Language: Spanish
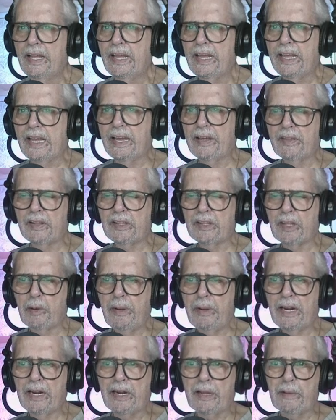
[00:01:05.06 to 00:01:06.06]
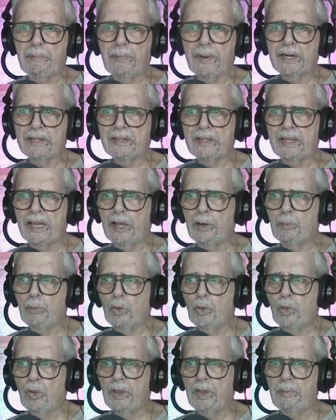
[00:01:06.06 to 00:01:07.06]
y que determinan en parte el
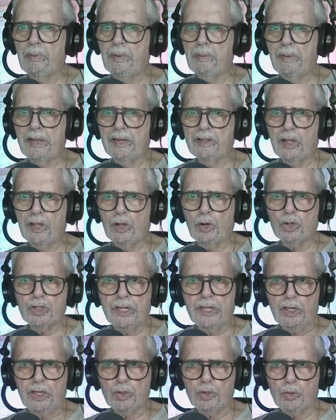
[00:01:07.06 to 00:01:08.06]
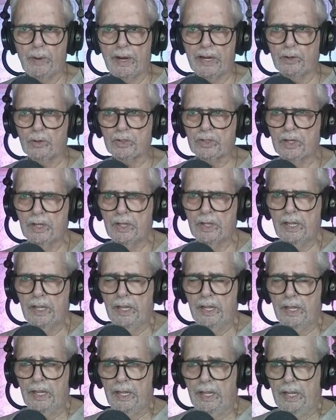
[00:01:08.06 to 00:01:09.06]
modo de vivir de los seres humanos.
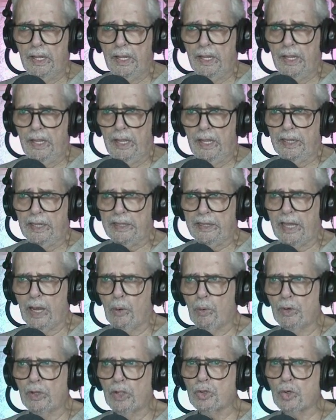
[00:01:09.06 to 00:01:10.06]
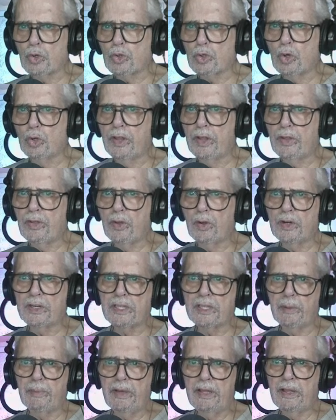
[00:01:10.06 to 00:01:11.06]
De acuerdo a sus condiciones
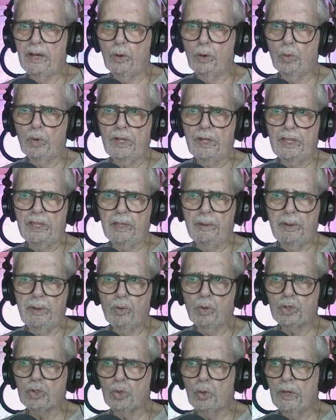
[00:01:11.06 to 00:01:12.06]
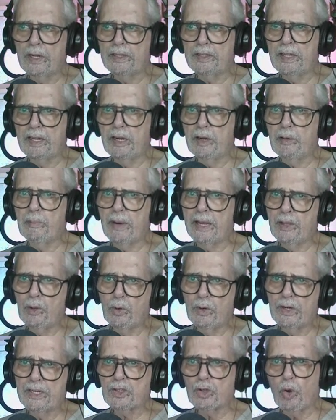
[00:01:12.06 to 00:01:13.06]
de vida, un individuo suele tener
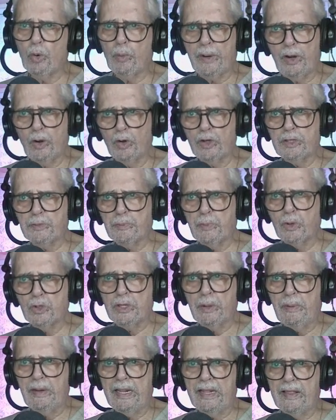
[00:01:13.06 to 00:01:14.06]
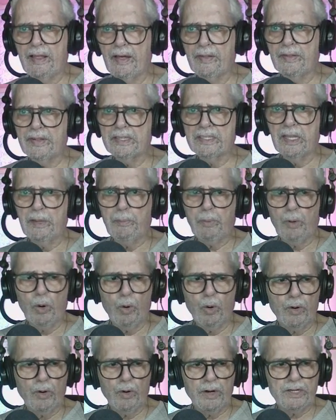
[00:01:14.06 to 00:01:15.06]
mayores o menores posibilidades de
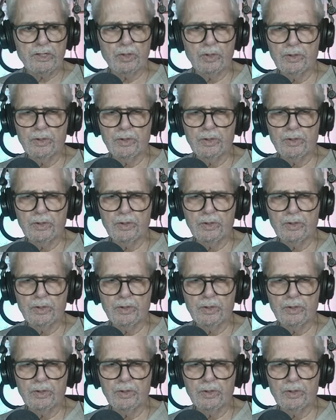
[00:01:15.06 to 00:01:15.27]
progreso.